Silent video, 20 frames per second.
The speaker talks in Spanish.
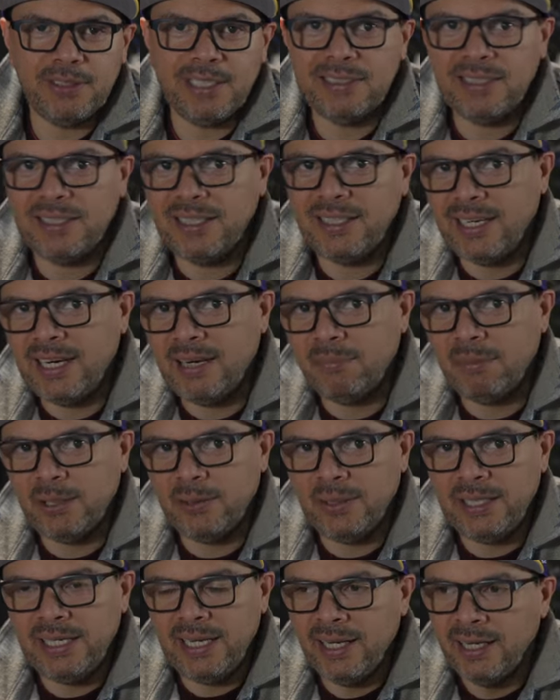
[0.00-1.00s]
ya tener la
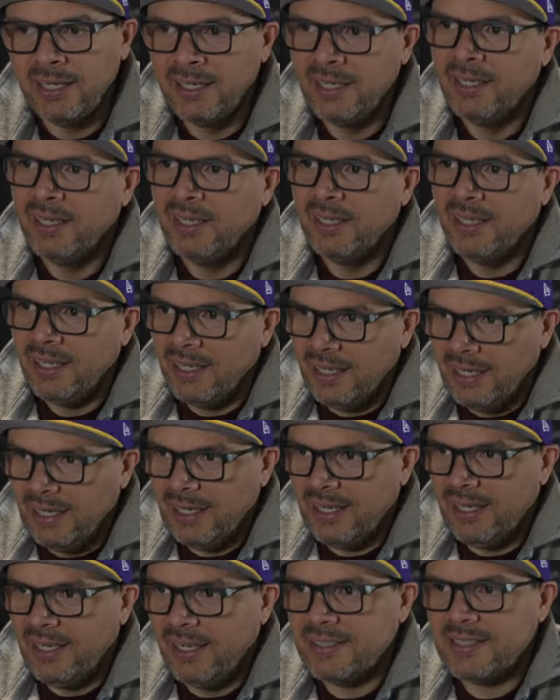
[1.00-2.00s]
mayoría
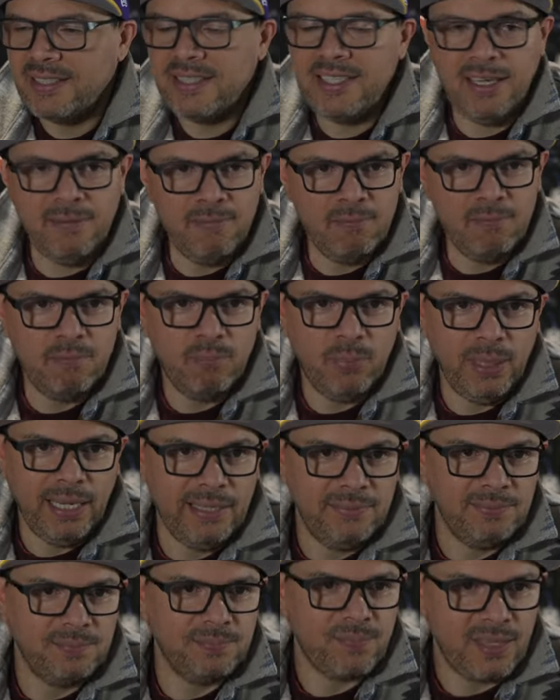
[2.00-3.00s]
eh,
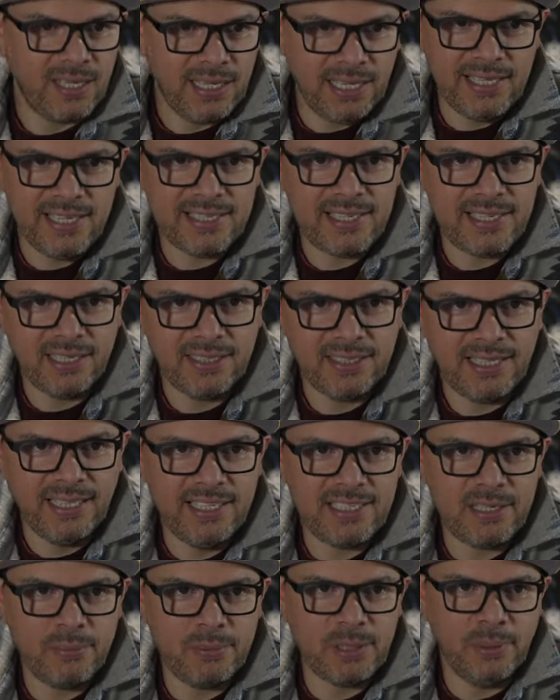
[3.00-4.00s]
simple. ¿Qué dicen? ¿Qué
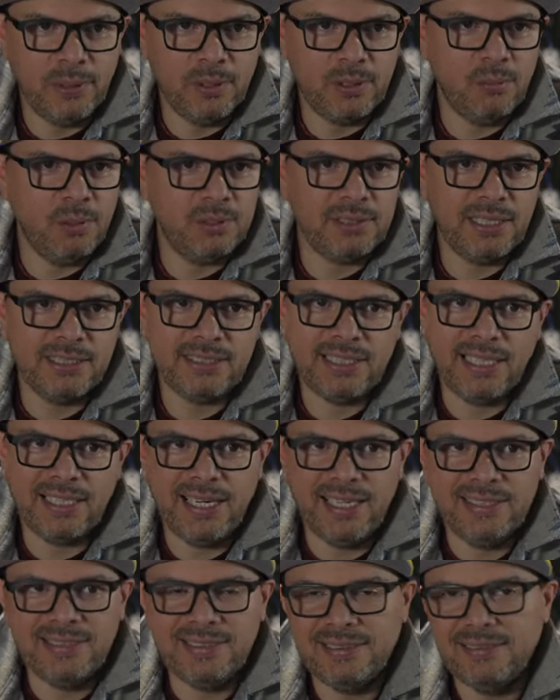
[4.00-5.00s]
dicen mis amigos? ¿Cómo está esa
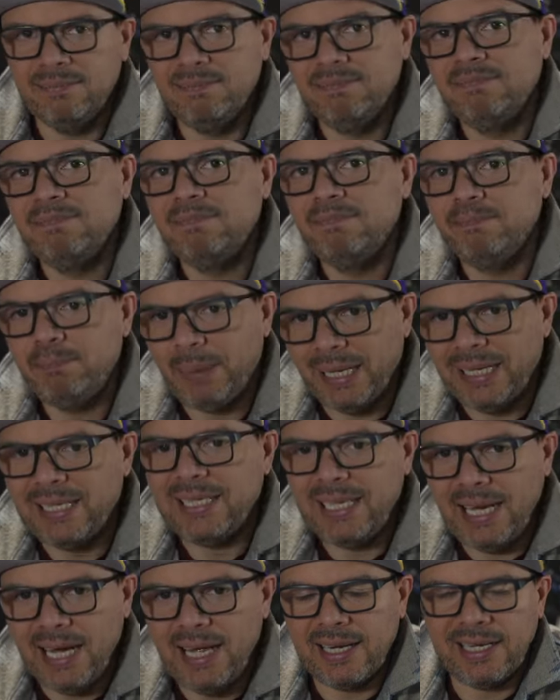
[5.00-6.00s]
gran
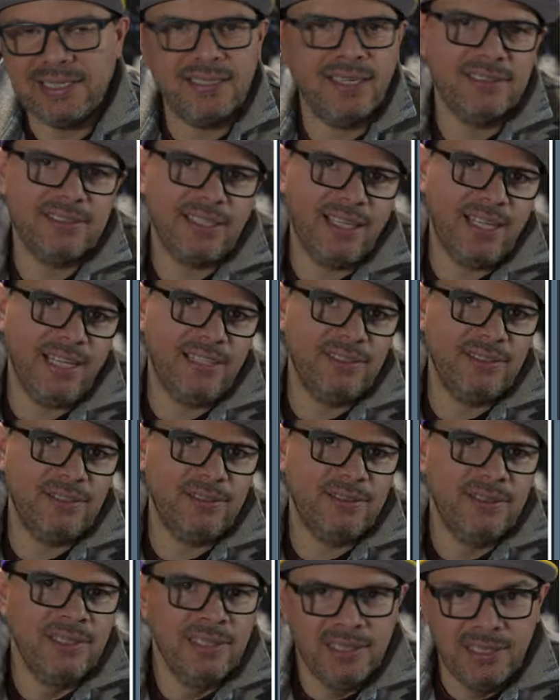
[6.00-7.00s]
penqueada que se le está
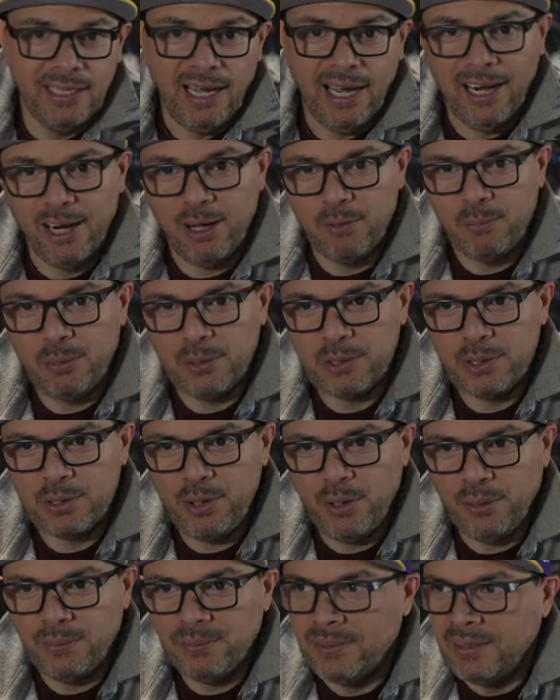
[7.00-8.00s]
dando a la
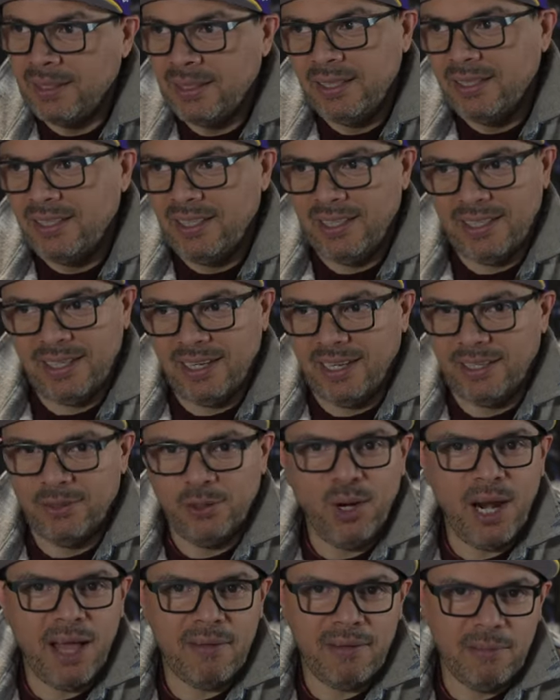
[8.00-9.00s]
oposición? y que
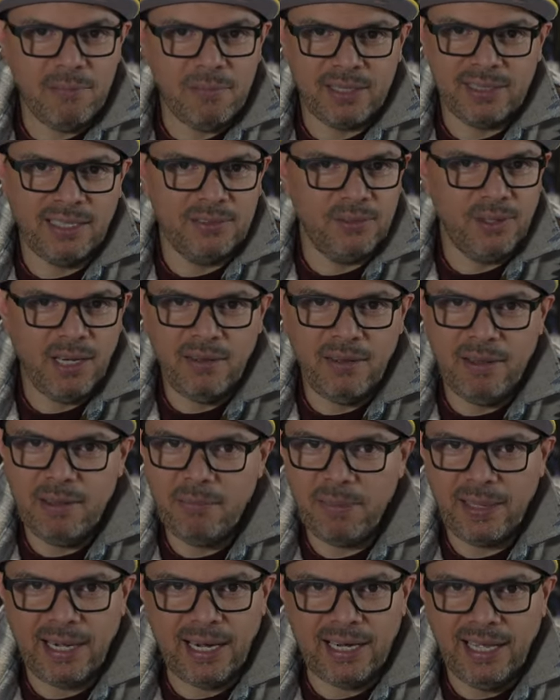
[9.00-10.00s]
no la ven, ¿verdad? No la ven
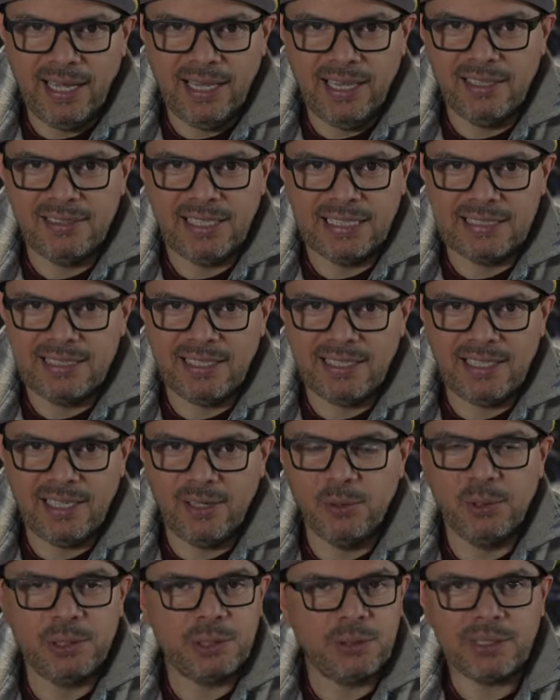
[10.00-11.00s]
para nada. Así es que
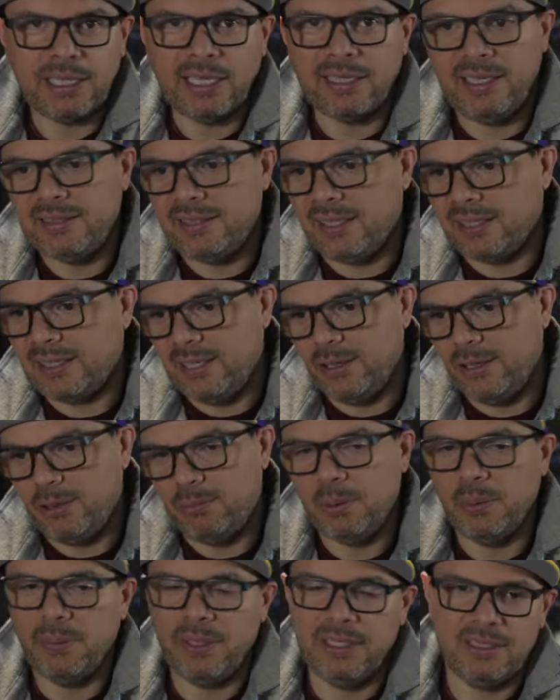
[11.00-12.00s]
lo único que gritan es los
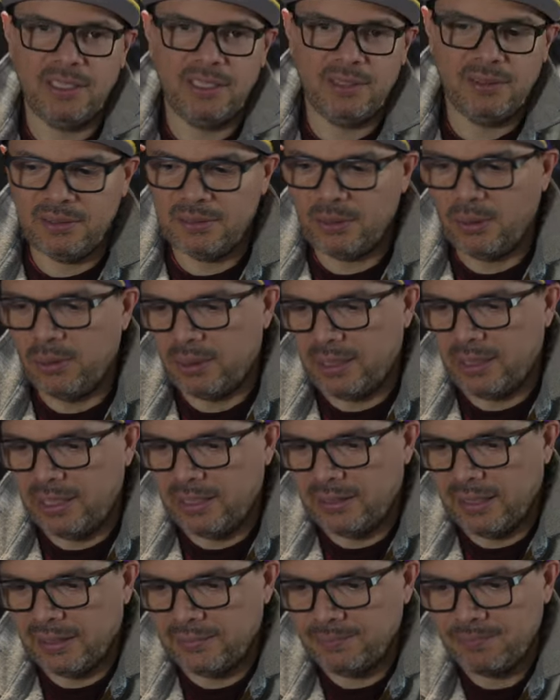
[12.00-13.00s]
pobrecitos, solo
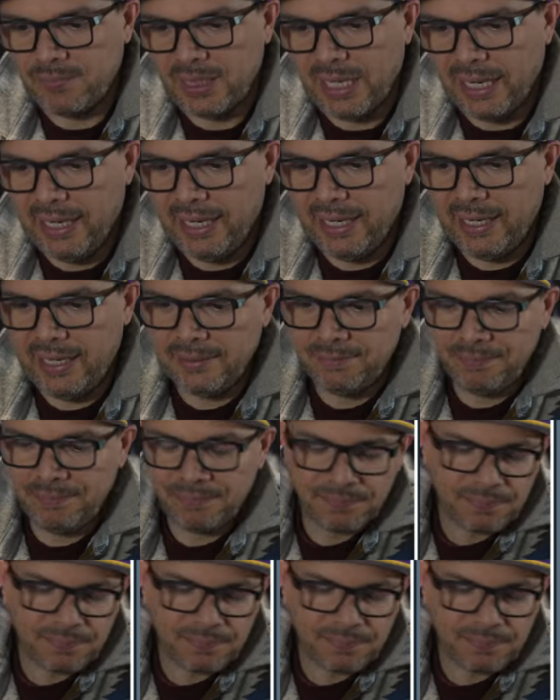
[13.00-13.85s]
gritan eh,